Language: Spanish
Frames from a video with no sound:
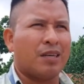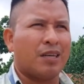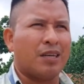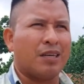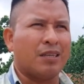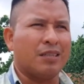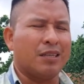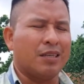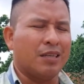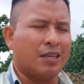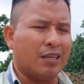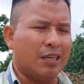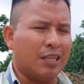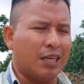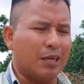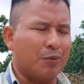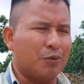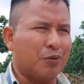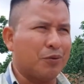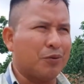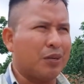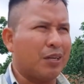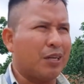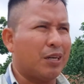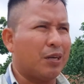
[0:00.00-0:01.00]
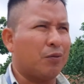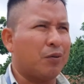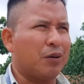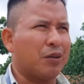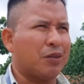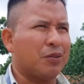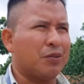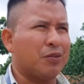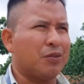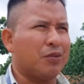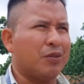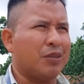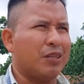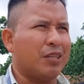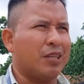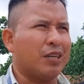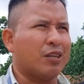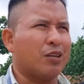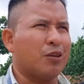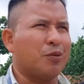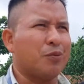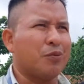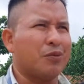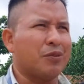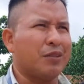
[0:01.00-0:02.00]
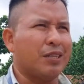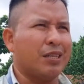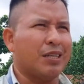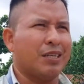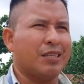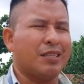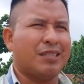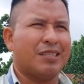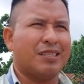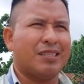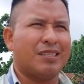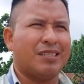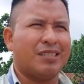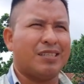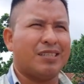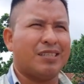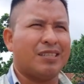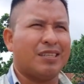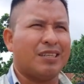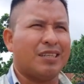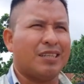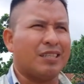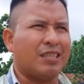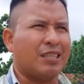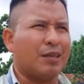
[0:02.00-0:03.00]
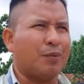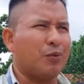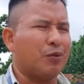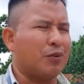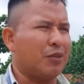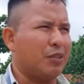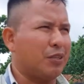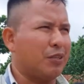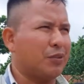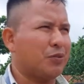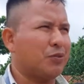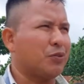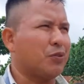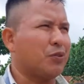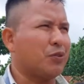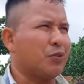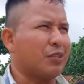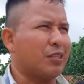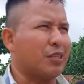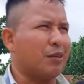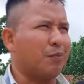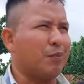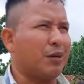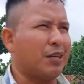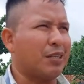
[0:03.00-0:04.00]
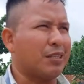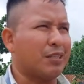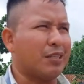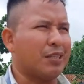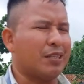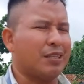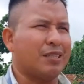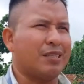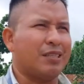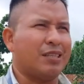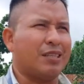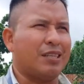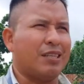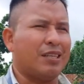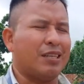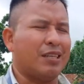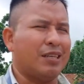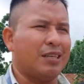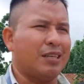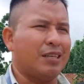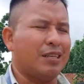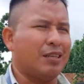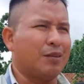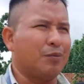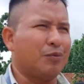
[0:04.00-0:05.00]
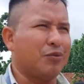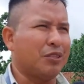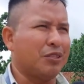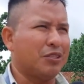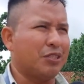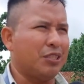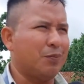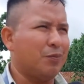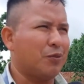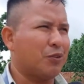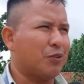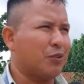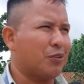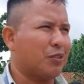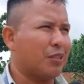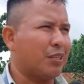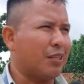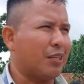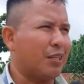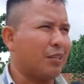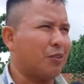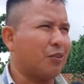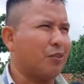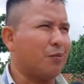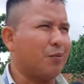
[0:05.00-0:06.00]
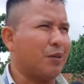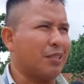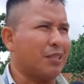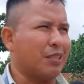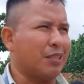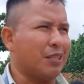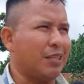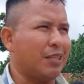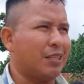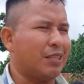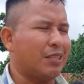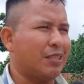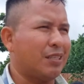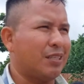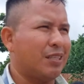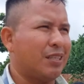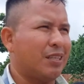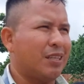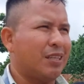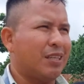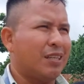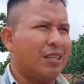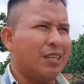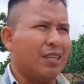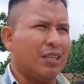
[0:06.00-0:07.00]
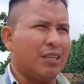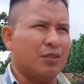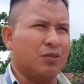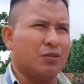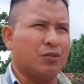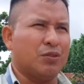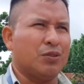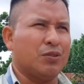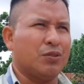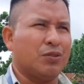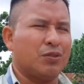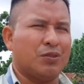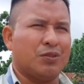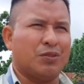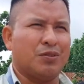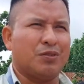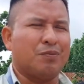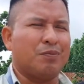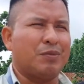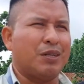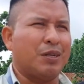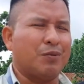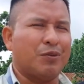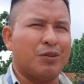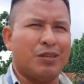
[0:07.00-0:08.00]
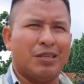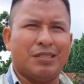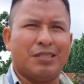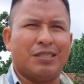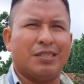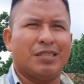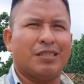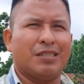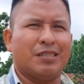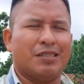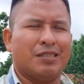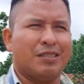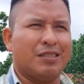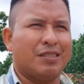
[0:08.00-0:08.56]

ah, quedamos un acuerdo, ¿no? Y la comunidad está poniendo su contraparte. El, municipio nos está dando el material y nosotros vamos a hacer